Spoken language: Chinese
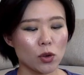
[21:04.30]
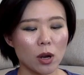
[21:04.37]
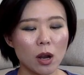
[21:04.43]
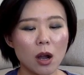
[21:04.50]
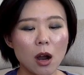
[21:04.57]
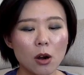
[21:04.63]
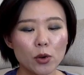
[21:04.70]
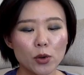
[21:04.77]
唇
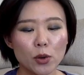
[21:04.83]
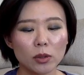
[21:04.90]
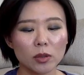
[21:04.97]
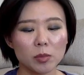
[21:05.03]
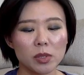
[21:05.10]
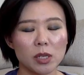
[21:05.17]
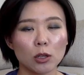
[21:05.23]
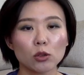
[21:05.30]
膏用的
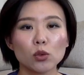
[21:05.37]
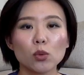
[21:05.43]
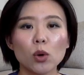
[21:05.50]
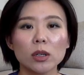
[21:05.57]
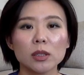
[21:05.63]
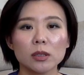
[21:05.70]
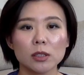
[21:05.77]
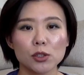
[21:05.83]
比较
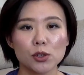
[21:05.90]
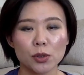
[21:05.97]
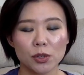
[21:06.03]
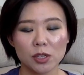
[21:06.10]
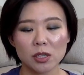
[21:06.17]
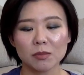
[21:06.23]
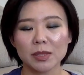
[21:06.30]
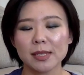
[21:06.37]
多的呢，就是
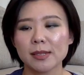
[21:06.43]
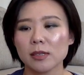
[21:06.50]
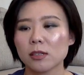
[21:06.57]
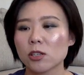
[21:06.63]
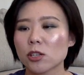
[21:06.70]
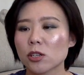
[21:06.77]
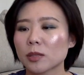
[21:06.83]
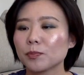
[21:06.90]
这么几
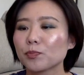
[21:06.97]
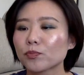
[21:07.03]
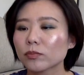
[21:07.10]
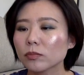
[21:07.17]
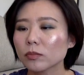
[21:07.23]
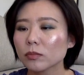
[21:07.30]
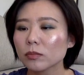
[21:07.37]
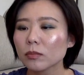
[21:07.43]
支。
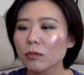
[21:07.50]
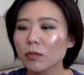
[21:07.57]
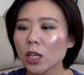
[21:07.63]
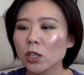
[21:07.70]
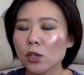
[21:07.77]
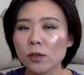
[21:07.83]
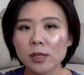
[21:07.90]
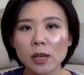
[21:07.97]

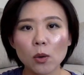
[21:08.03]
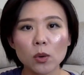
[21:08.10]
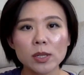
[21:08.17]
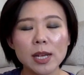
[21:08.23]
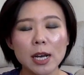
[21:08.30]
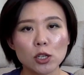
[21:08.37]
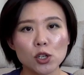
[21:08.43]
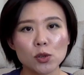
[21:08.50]
首先我
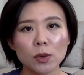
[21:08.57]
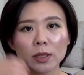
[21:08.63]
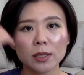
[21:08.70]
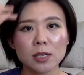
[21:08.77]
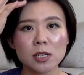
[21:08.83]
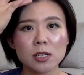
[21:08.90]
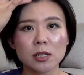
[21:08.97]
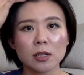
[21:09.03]
想说
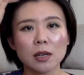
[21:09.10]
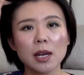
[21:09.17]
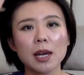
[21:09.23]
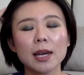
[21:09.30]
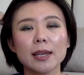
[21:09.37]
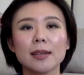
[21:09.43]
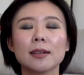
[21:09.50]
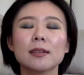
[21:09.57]
的是
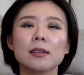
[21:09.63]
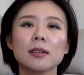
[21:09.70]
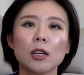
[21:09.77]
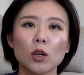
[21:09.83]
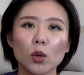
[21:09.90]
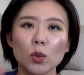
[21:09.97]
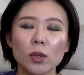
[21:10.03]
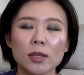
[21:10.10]
一个
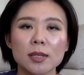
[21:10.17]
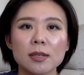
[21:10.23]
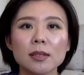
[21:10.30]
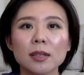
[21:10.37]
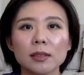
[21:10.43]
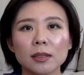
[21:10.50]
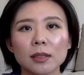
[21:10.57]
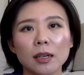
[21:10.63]
裸
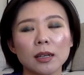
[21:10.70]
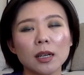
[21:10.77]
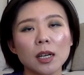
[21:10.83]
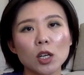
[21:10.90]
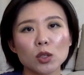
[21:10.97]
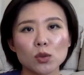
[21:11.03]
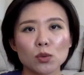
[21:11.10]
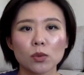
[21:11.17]
色的
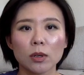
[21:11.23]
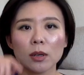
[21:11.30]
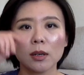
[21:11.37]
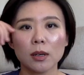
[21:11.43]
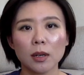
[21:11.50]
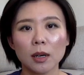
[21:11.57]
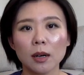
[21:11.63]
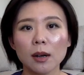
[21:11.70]
组
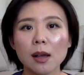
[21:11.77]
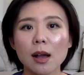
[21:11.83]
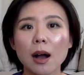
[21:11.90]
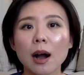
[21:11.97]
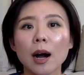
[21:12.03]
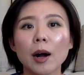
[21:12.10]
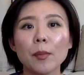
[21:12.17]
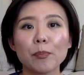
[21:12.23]
合。
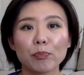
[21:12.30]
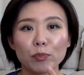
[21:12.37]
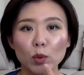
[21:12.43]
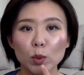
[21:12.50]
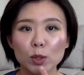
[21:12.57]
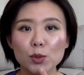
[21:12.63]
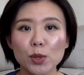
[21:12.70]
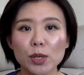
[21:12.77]
嗯，
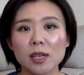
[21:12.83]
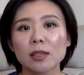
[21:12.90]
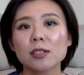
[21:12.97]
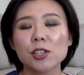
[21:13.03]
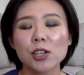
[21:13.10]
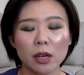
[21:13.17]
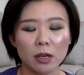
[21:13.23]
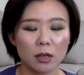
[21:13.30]
我嘴上的
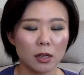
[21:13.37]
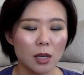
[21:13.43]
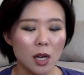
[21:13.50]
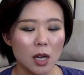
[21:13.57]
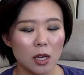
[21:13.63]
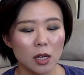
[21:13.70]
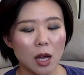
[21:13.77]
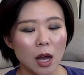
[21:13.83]
这个，
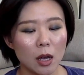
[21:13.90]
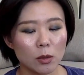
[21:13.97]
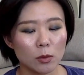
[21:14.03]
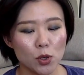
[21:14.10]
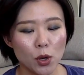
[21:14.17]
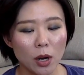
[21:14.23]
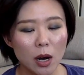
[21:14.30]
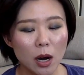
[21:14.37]
嗯，
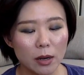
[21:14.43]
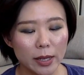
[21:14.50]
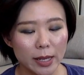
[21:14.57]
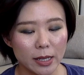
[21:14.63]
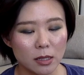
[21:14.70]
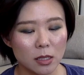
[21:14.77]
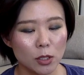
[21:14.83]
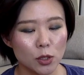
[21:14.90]
唇膏的
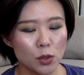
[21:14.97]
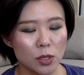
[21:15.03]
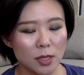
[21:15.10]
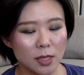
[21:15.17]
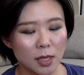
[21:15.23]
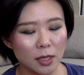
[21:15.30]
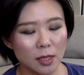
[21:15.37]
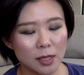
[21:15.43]
颜色就是
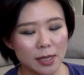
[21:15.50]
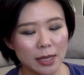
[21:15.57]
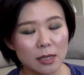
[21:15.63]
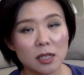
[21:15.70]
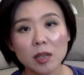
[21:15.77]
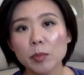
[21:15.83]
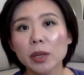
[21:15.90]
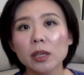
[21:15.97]
CP 家的
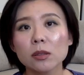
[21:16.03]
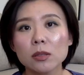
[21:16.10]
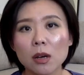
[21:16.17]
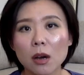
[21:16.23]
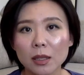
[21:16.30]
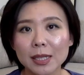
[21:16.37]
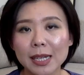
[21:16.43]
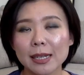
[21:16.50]
这个 pillow
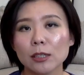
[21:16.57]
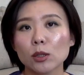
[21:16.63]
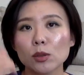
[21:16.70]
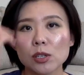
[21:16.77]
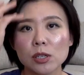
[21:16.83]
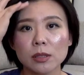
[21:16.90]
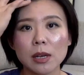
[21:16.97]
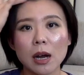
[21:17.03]
talk，大家都
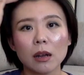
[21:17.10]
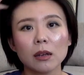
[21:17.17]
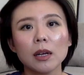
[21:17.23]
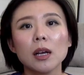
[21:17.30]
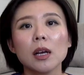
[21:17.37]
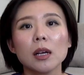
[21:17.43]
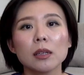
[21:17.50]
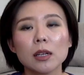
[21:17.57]
知道了。
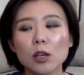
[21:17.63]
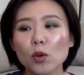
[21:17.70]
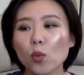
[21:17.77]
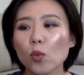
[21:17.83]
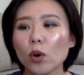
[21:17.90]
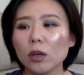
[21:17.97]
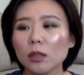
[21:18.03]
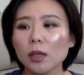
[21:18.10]
但是
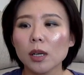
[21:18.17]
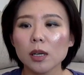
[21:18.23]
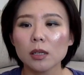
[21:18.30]
我